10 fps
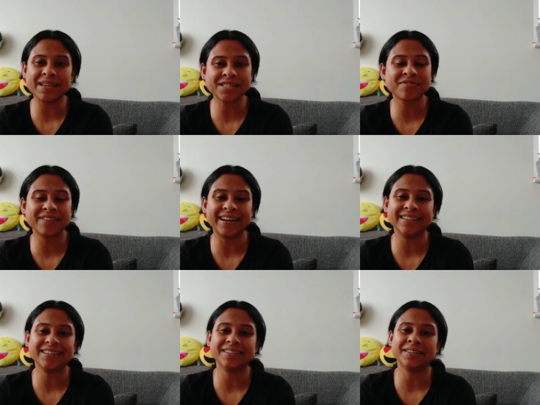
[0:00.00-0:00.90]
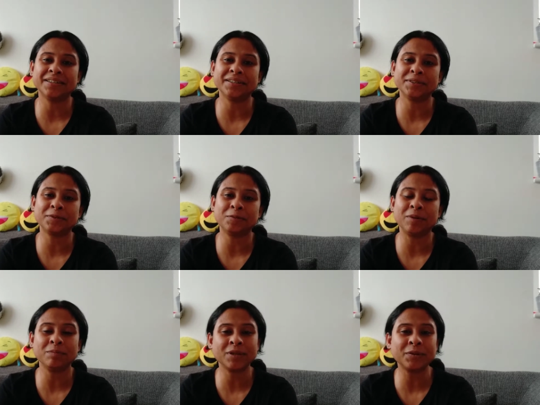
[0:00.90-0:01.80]
बेस्ट फ्रेंड तो
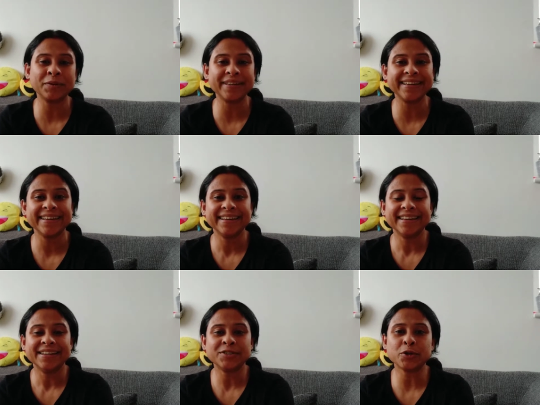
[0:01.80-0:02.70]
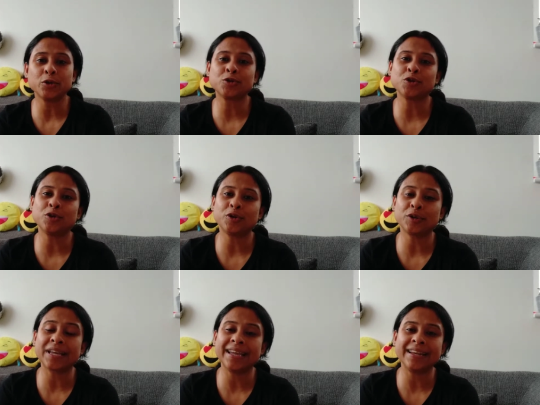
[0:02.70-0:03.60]
मम्मी को ही जो जो
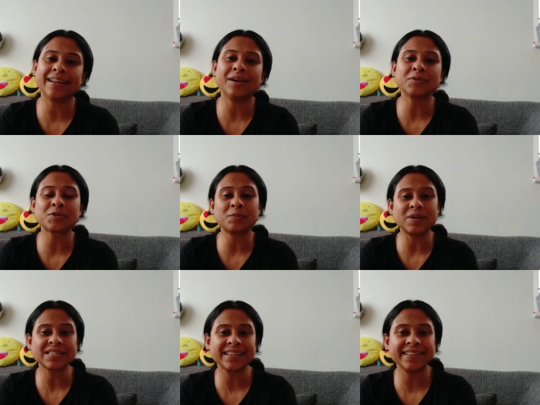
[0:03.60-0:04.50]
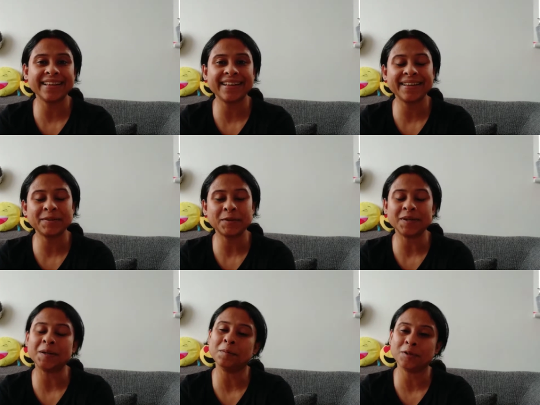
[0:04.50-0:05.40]
खेलना उसको पसंद है
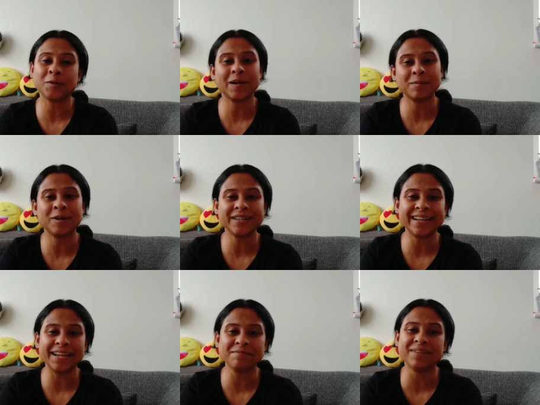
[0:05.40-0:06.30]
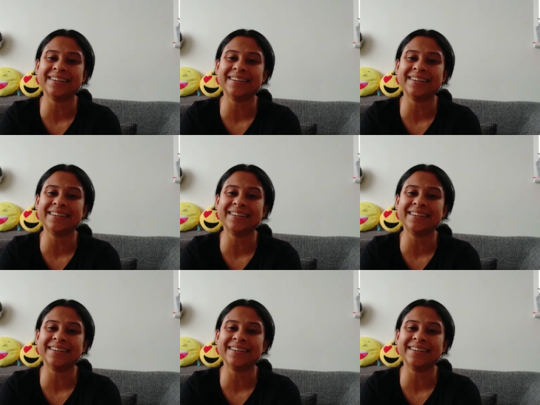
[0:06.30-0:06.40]
हमें थोड़ा बहुत टाइम